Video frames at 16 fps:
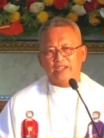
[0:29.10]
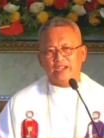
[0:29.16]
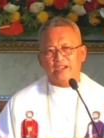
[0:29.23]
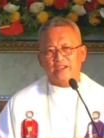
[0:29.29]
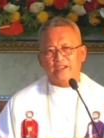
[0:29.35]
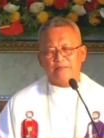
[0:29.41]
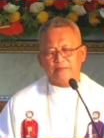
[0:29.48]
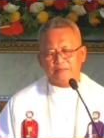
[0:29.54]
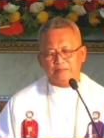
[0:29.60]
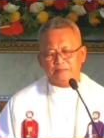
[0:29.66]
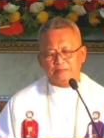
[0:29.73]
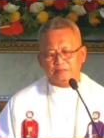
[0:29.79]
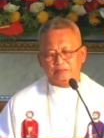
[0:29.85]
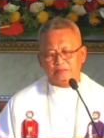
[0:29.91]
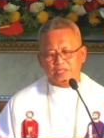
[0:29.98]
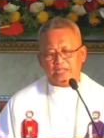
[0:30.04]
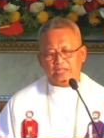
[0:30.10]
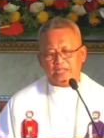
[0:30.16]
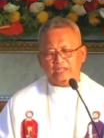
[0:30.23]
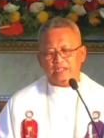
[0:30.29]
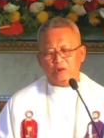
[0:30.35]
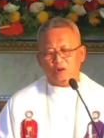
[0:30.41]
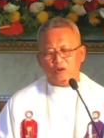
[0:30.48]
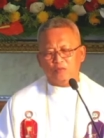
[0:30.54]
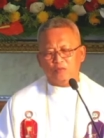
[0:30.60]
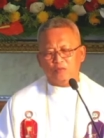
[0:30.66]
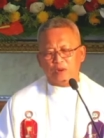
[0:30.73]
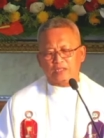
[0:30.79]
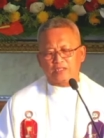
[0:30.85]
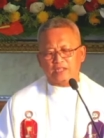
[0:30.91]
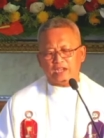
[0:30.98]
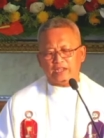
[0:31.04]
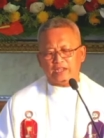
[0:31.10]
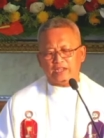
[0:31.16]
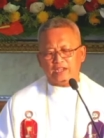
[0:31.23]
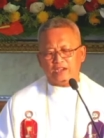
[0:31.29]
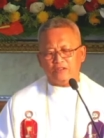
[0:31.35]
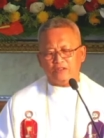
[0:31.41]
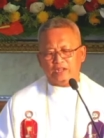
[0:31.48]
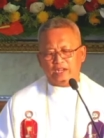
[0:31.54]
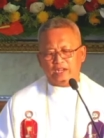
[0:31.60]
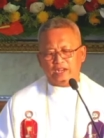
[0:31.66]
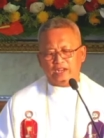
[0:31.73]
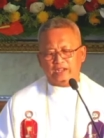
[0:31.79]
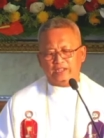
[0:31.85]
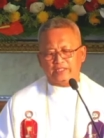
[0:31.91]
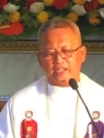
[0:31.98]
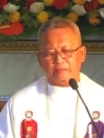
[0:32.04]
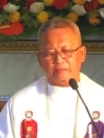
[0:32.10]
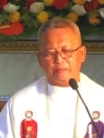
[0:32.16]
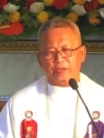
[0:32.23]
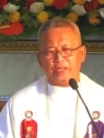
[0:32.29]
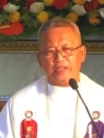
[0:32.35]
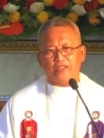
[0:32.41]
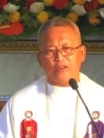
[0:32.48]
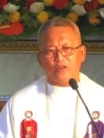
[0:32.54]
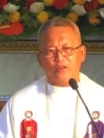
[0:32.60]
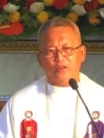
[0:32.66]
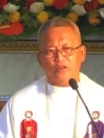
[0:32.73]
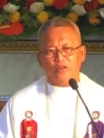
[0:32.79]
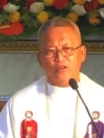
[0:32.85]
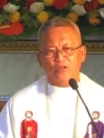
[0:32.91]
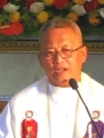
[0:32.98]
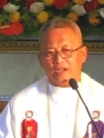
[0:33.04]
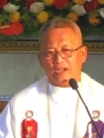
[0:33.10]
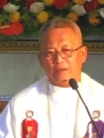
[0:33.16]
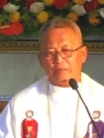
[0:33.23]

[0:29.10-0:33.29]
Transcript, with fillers: Nya kining maong pagsangyaw nila ni San Pedro